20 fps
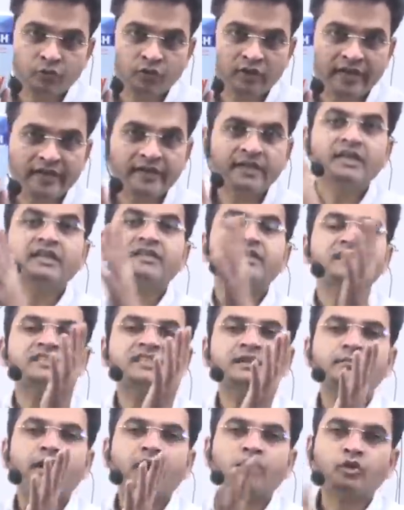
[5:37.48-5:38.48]
बुक है
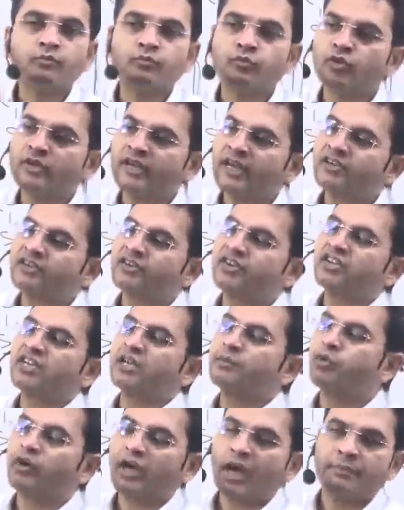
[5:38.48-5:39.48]
जैसे मान लो बुक है
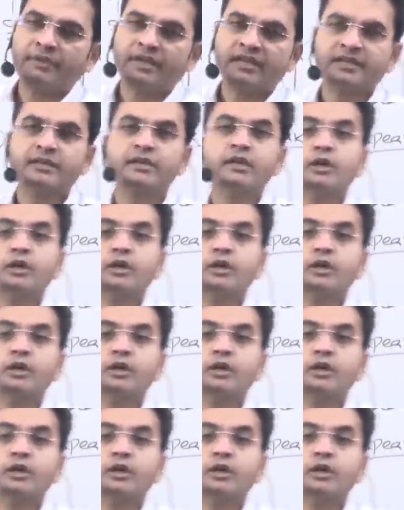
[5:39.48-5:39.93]
ट्रिकी वोकेबलरी